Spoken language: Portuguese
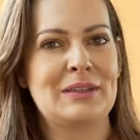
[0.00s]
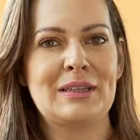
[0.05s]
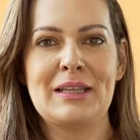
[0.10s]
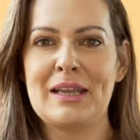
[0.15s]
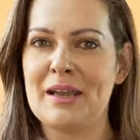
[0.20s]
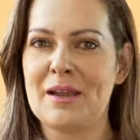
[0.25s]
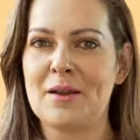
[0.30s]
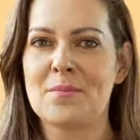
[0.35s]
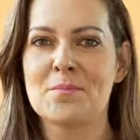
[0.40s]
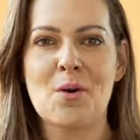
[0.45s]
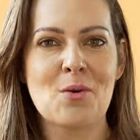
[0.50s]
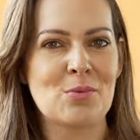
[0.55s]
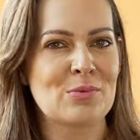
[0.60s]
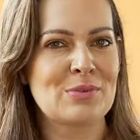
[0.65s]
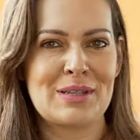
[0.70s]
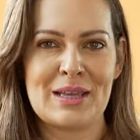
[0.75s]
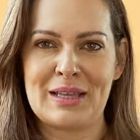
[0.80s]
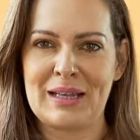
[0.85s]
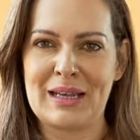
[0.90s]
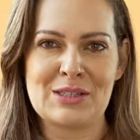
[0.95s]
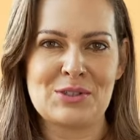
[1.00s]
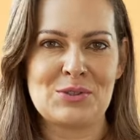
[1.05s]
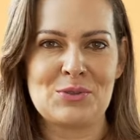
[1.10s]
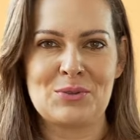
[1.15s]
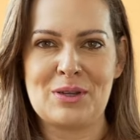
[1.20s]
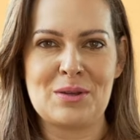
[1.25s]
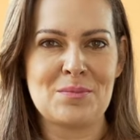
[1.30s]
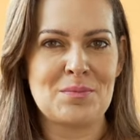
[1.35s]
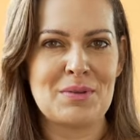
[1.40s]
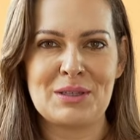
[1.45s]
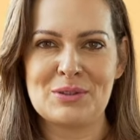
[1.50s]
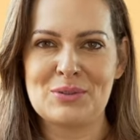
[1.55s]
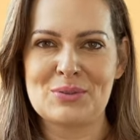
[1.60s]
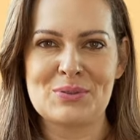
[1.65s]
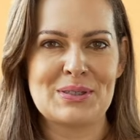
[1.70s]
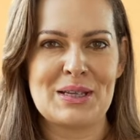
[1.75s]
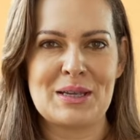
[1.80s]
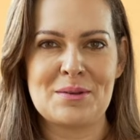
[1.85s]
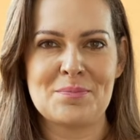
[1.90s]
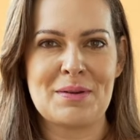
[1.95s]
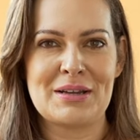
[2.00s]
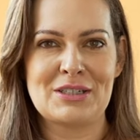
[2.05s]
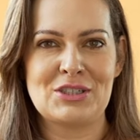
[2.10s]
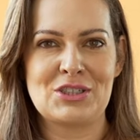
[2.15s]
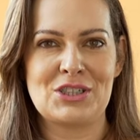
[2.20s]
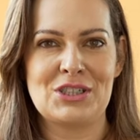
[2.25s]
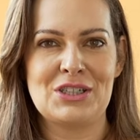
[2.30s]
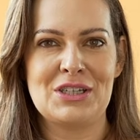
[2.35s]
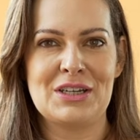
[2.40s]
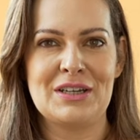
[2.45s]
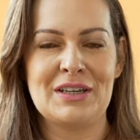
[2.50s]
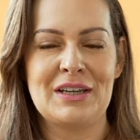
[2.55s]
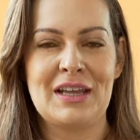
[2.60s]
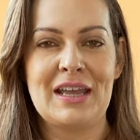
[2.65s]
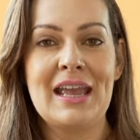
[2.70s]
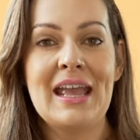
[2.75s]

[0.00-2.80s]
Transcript: ter bons relacionamentos sem empatia.